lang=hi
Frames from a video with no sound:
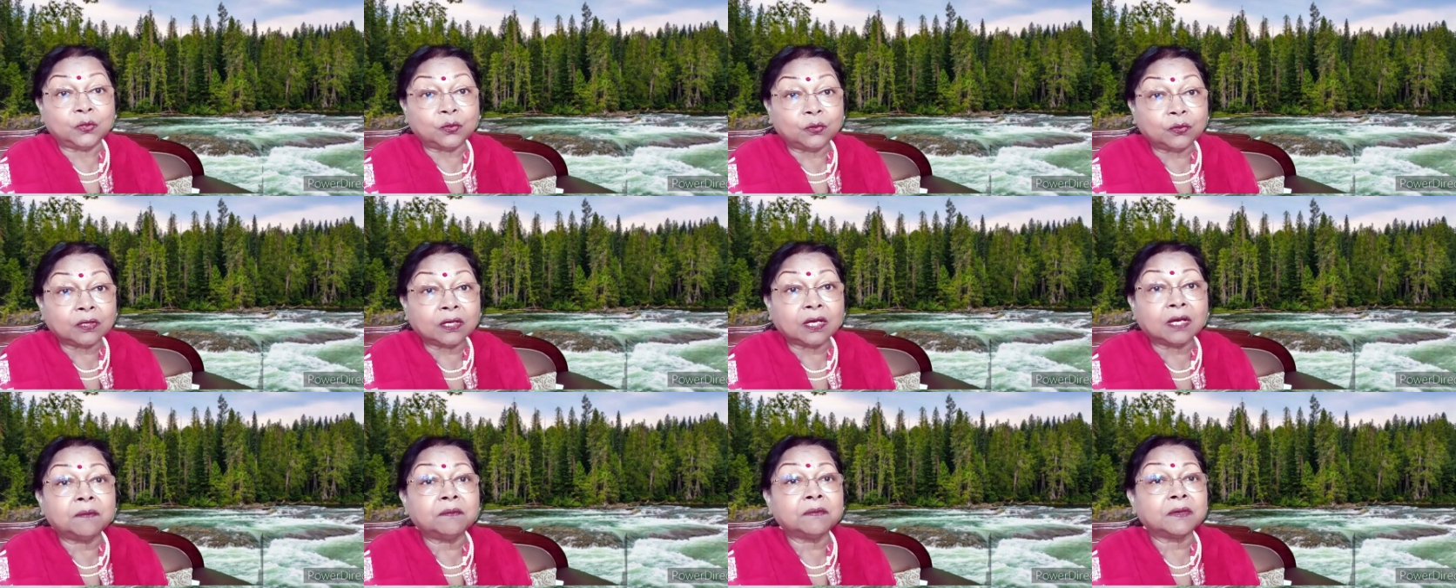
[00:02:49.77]

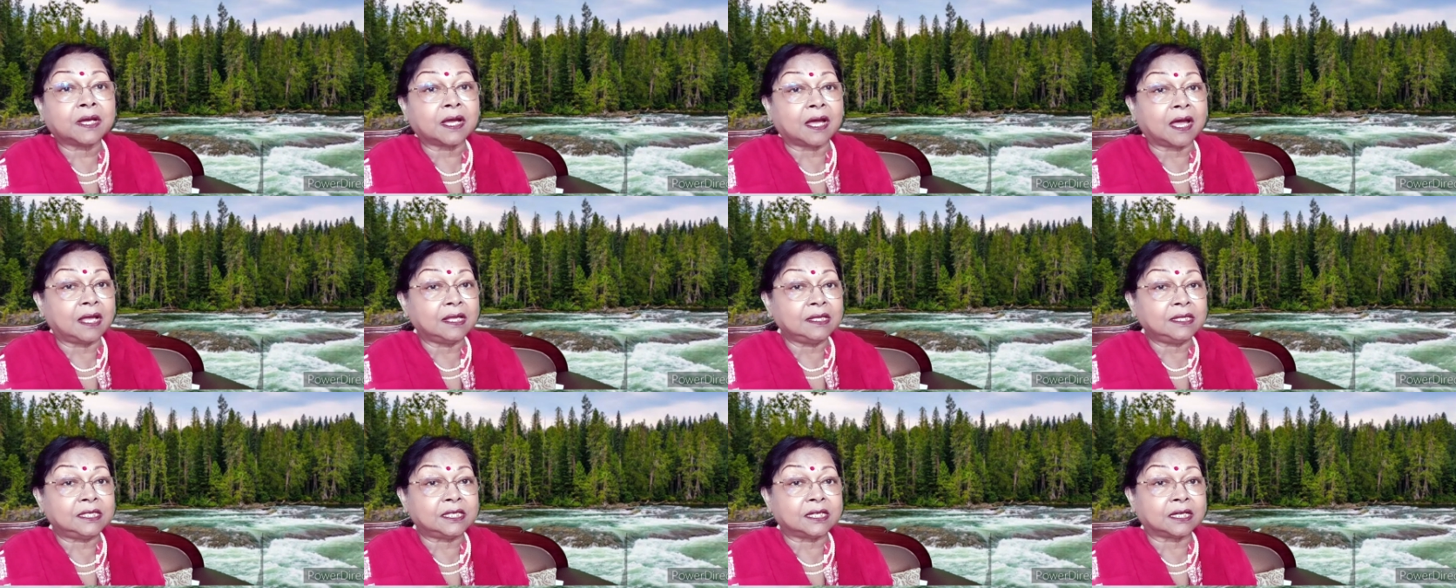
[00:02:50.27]
दुर्गम
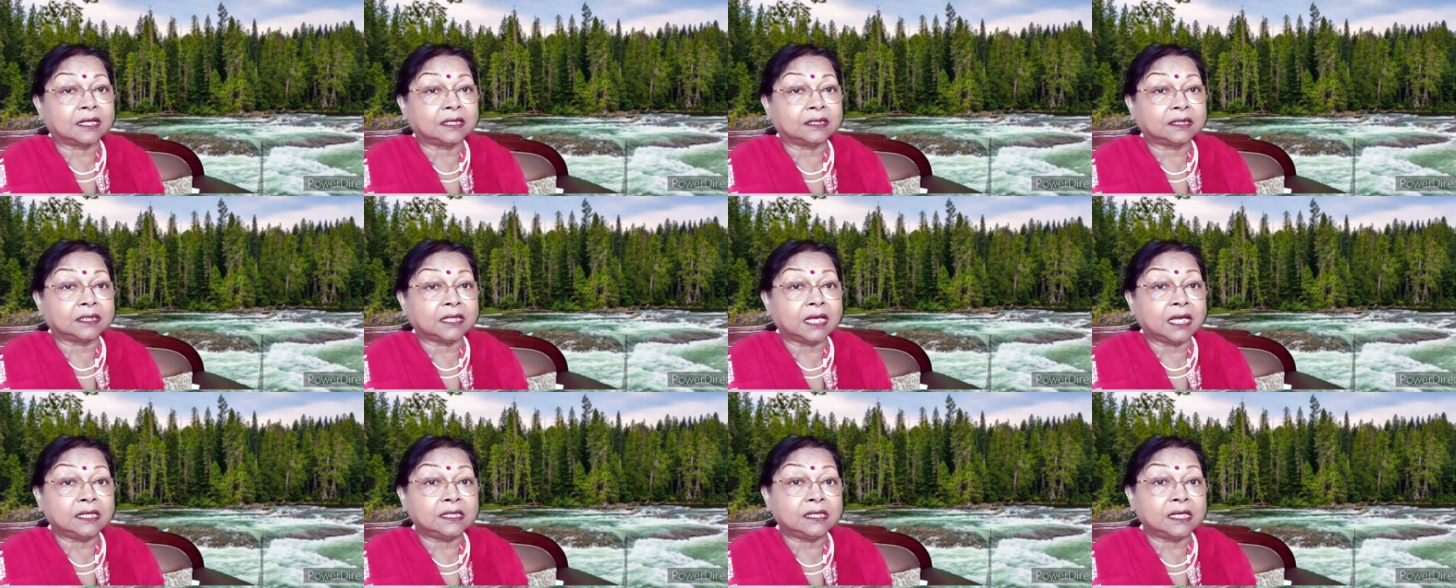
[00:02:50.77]
का
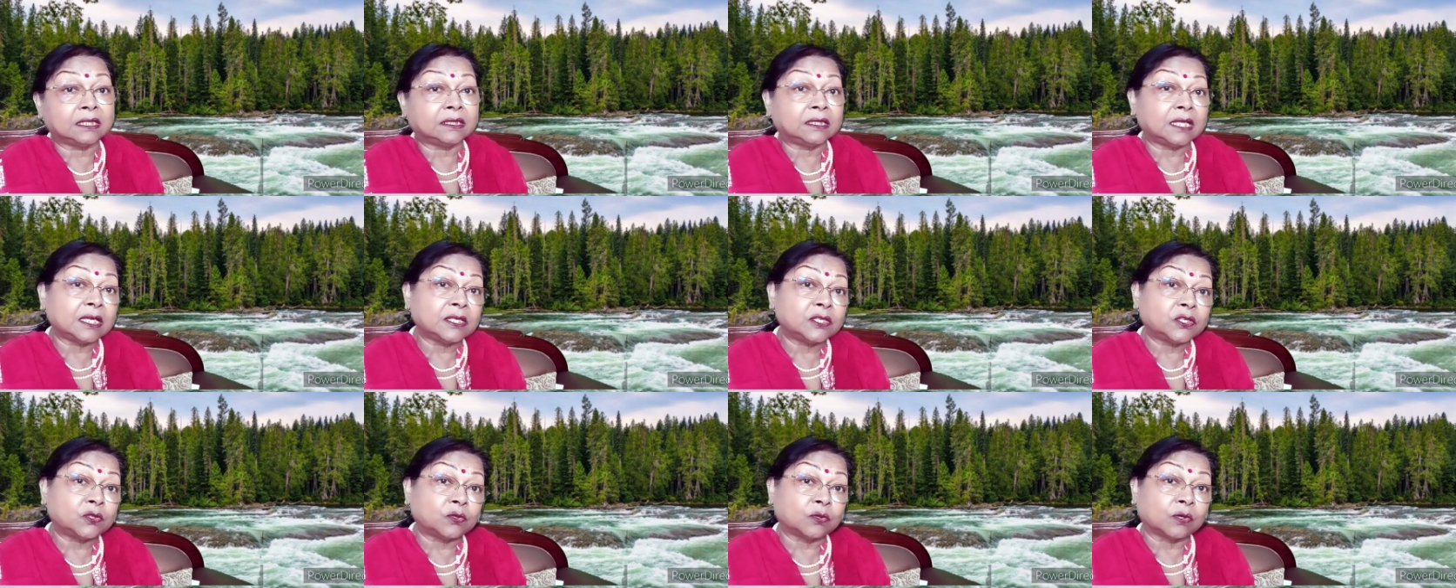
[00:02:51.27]
जगत के
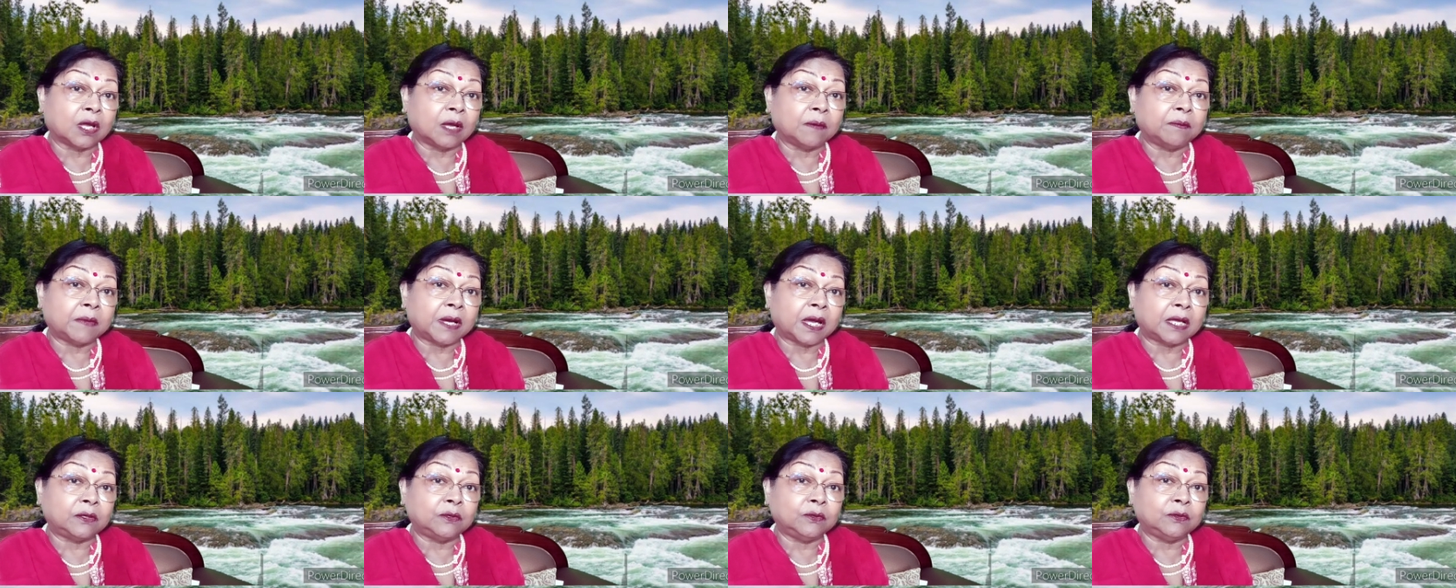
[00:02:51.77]
जेते
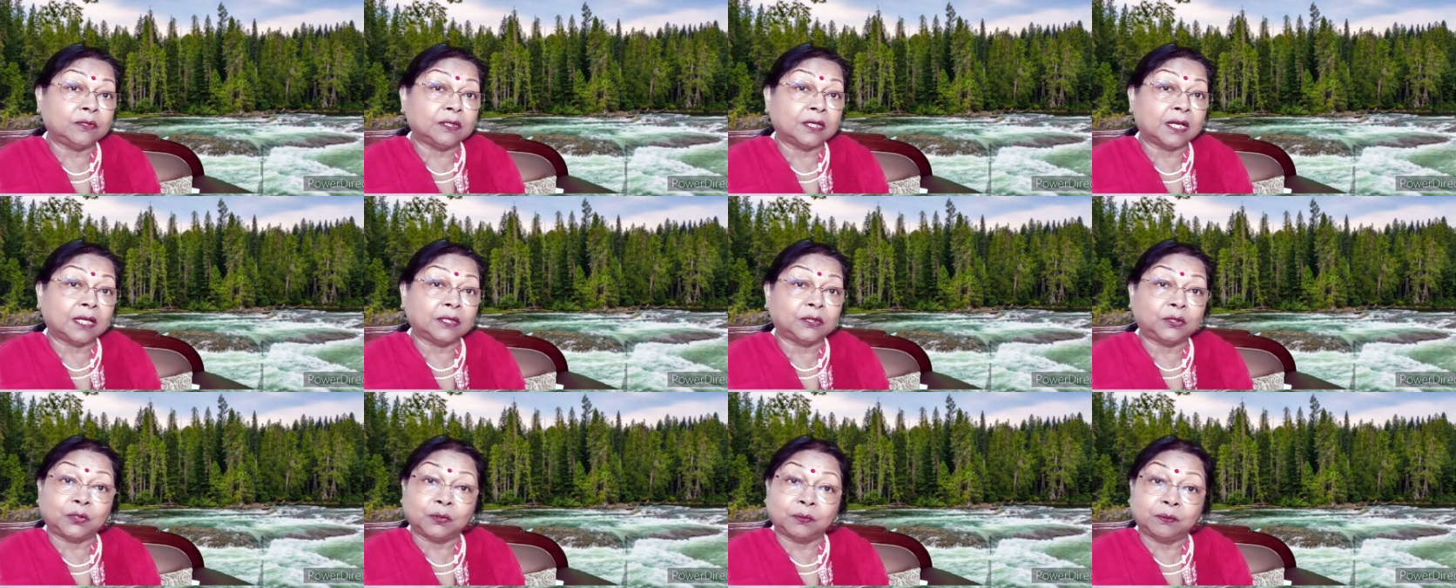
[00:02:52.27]
सुगम
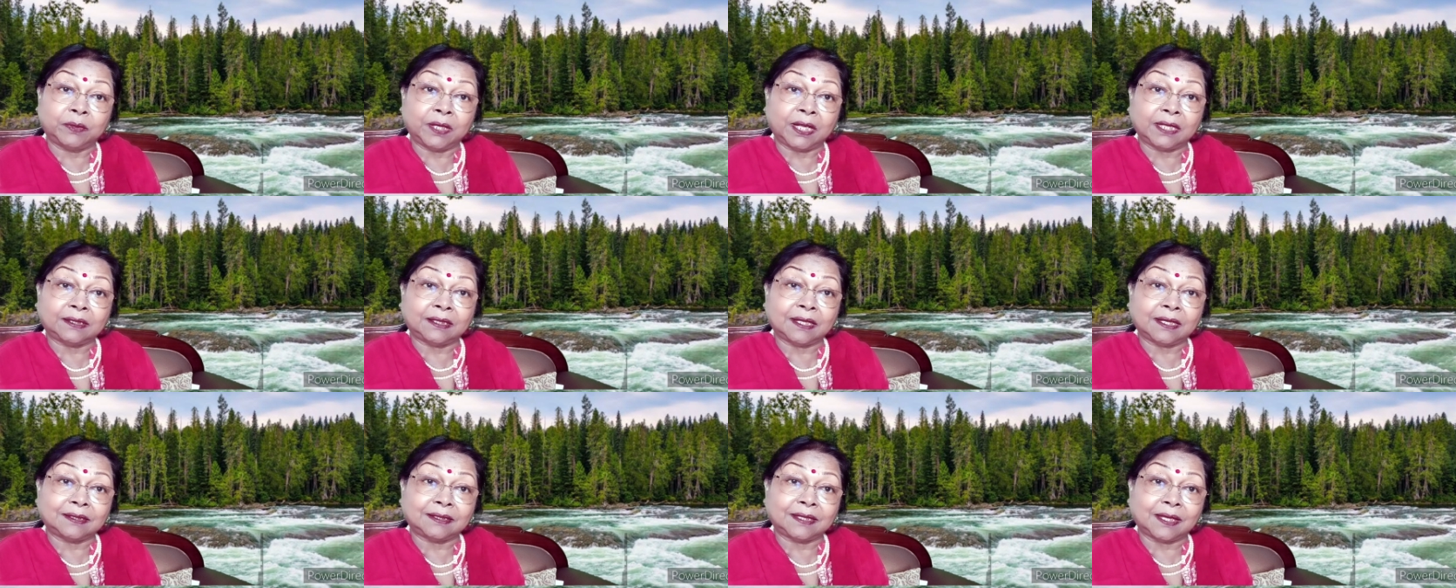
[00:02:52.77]
अनुग्रह
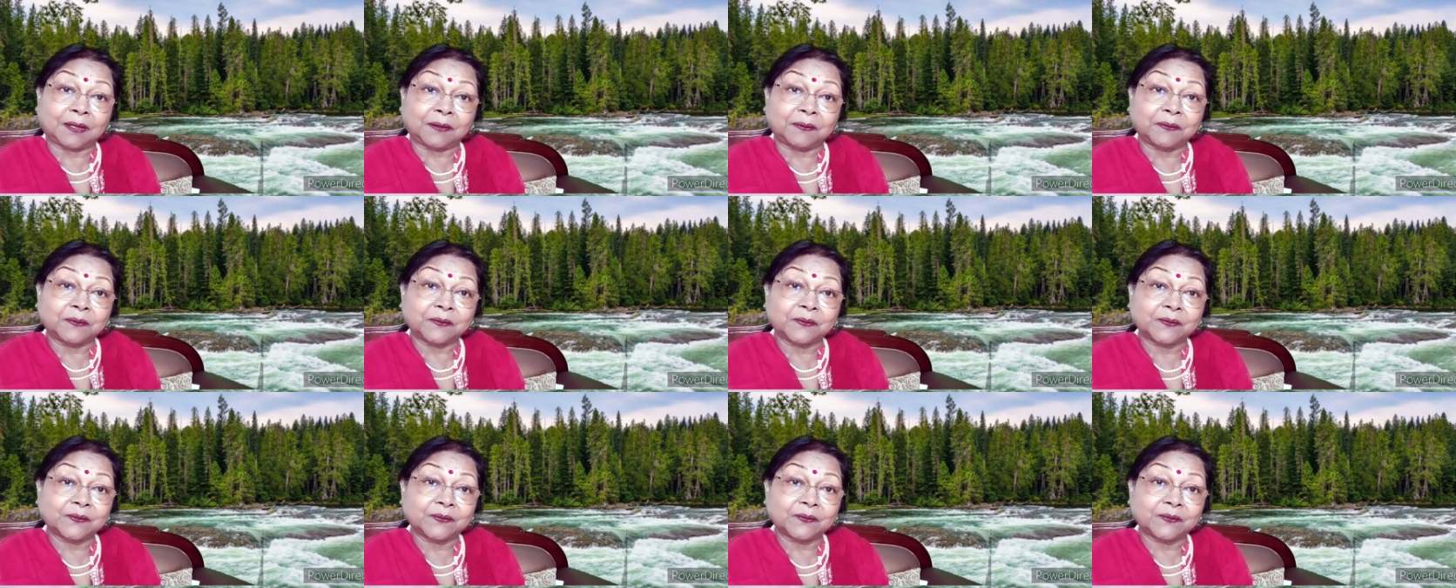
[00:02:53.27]
तुमरे देते